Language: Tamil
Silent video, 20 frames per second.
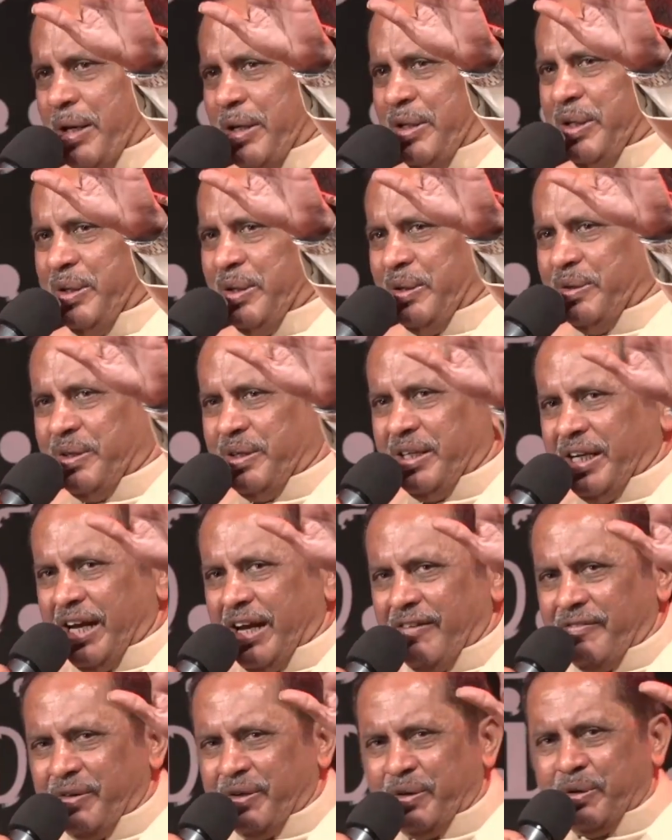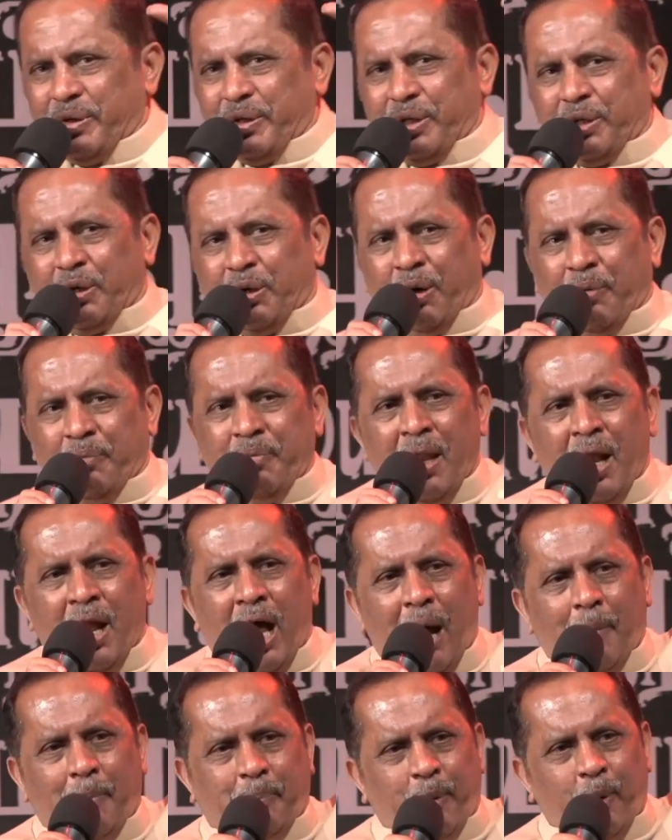நன்றியோடு நினைவு கூறுகிறோம்
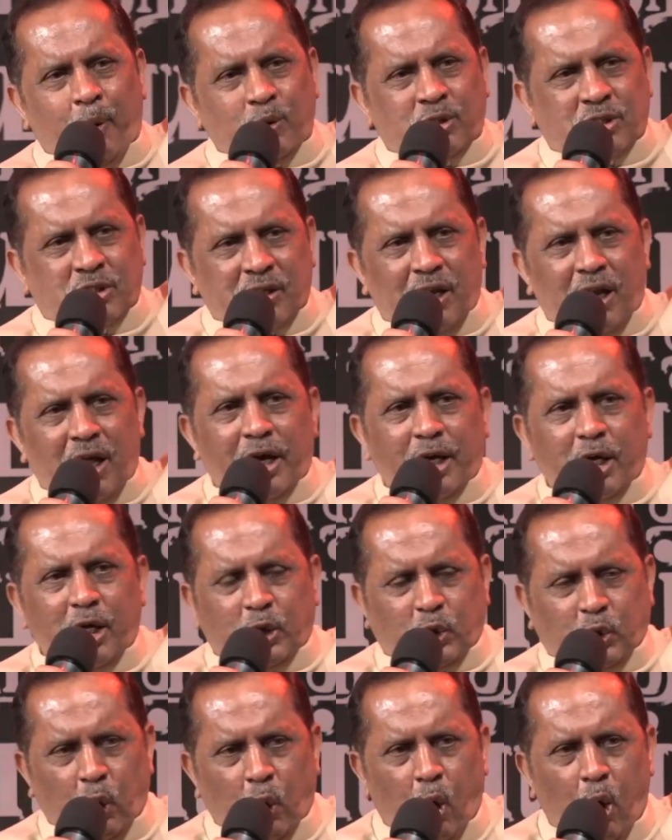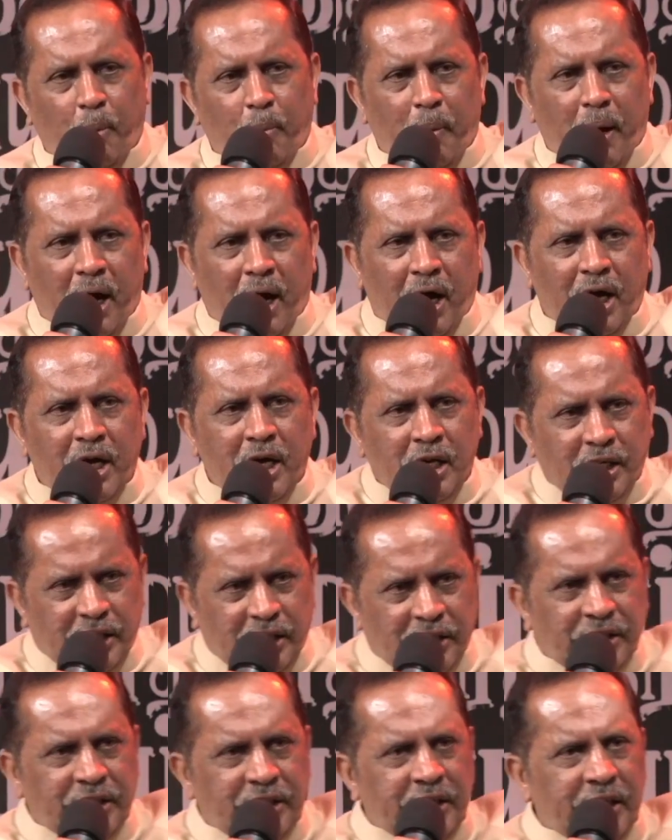அப்போஸ்தனாகிய தோமா
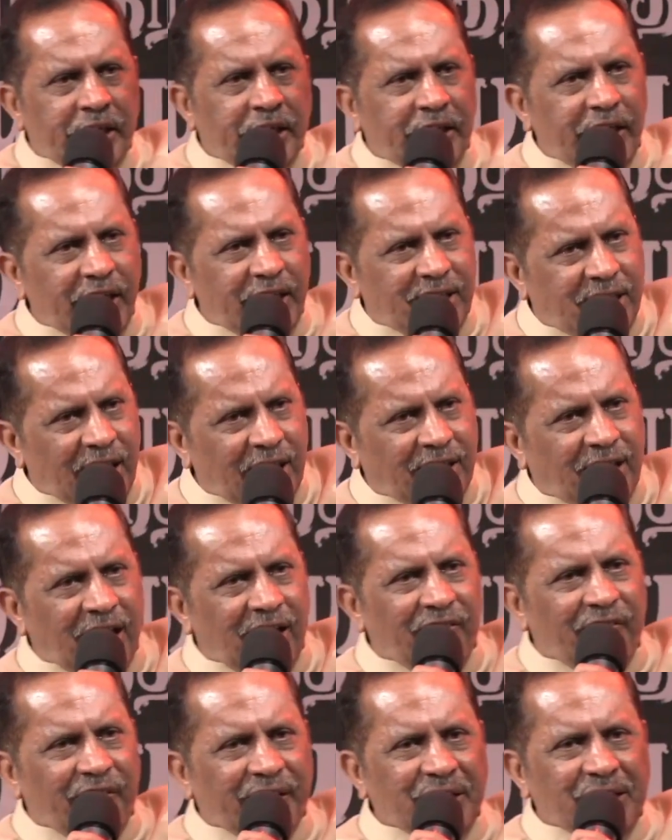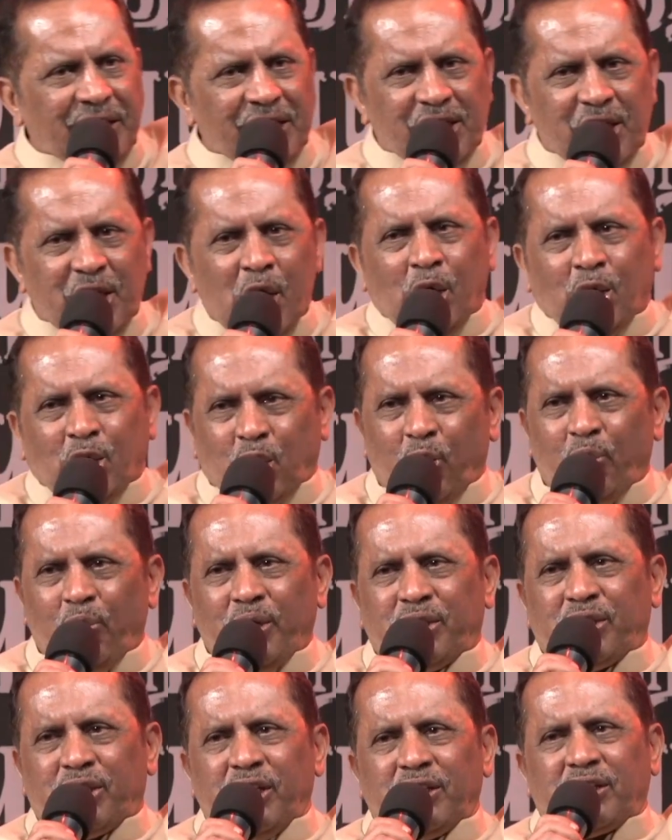இந்திய தேசத்தில் வந்து
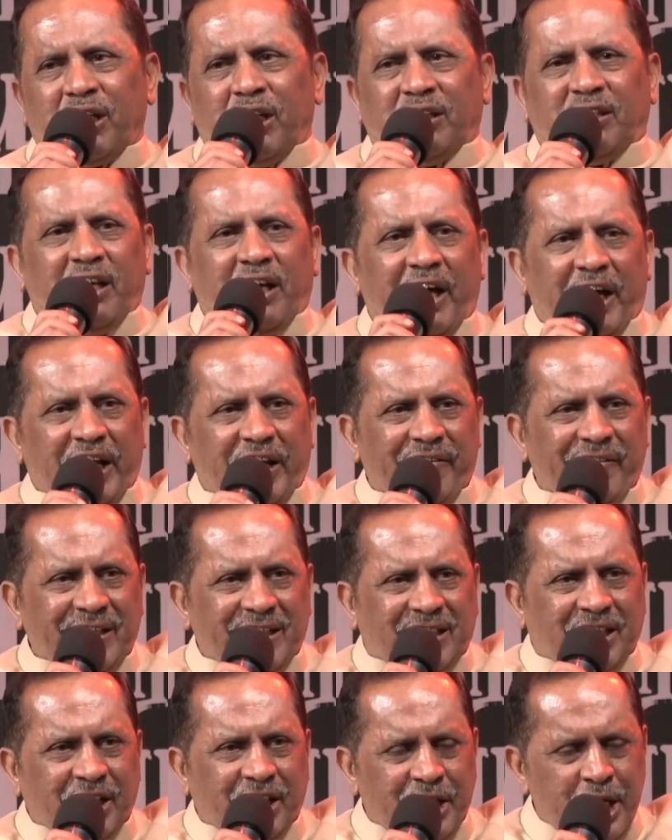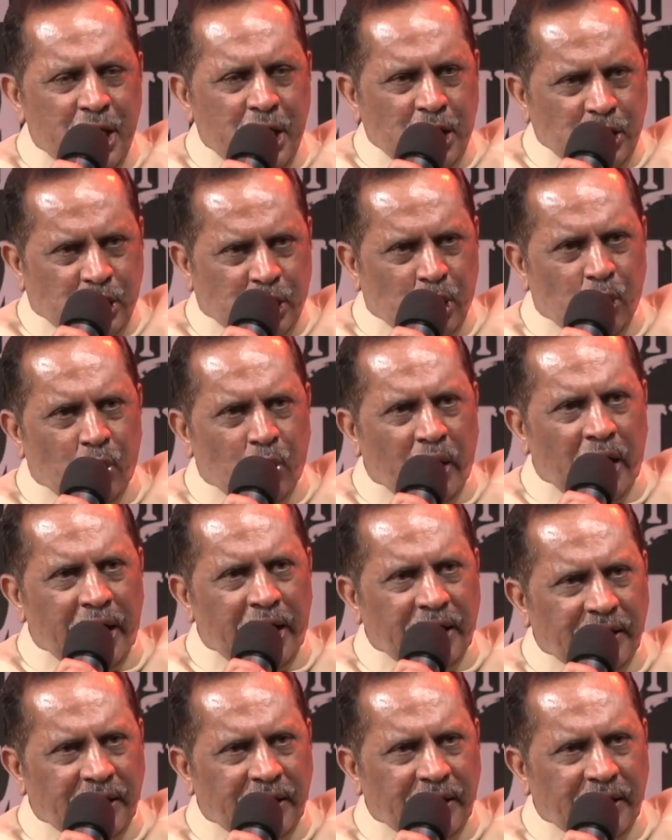சுவிசேஷத்தை அறிவித்து ஜூலை